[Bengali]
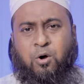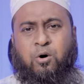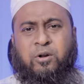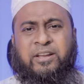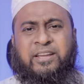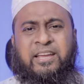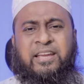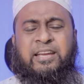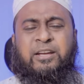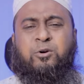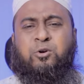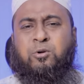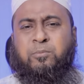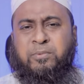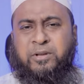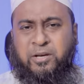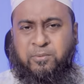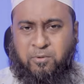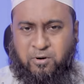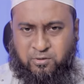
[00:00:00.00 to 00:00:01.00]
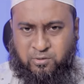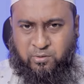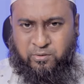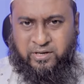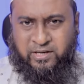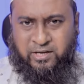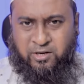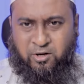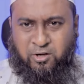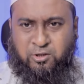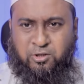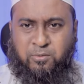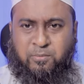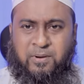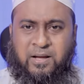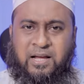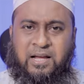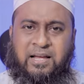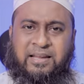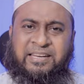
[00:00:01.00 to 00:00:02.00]
অনেকে ইউটিউব নির্ভর করি
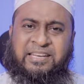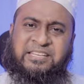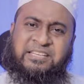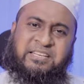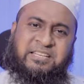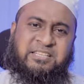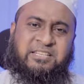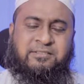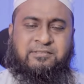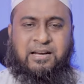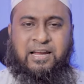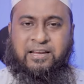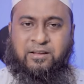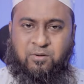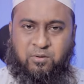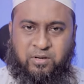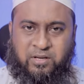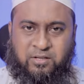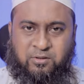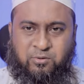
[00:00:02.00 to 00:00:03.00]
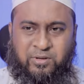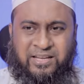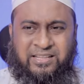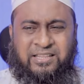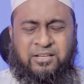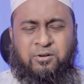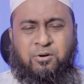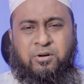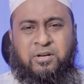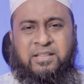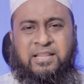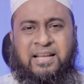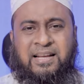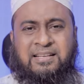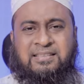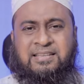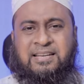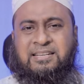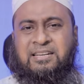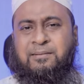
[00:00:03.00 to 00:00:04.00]
অথবা নিজে নিজে ট্রাই করি তো এতে করে দেখা
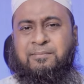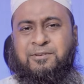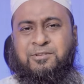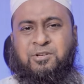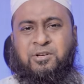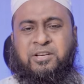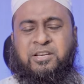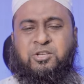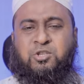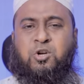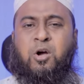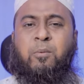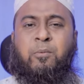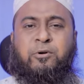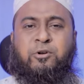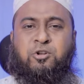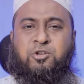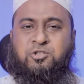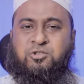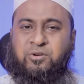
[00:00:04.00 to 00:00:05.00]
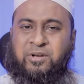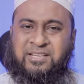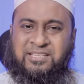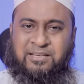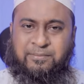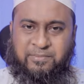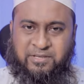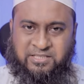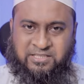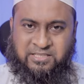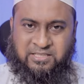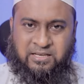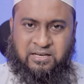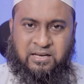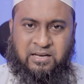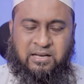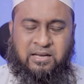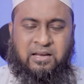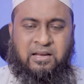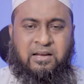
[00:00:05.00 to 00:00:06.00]
যাচ্ছে একটা বিষয় কি সময় নষ্ট হয়ে যায় বেশি
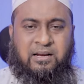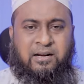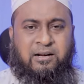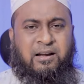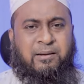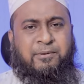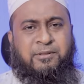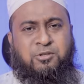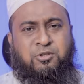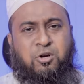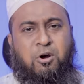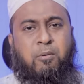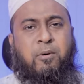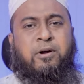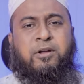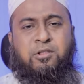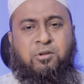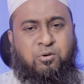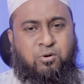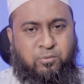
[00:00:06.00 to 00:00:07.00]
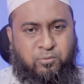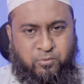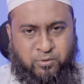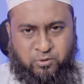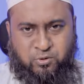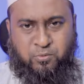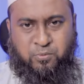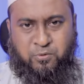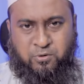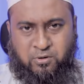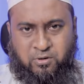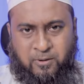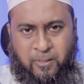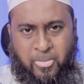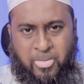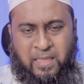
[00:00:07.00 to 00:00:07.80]
কারণ আমাদের সময় কিন্তু খুব গুরুত্বপূর্ণ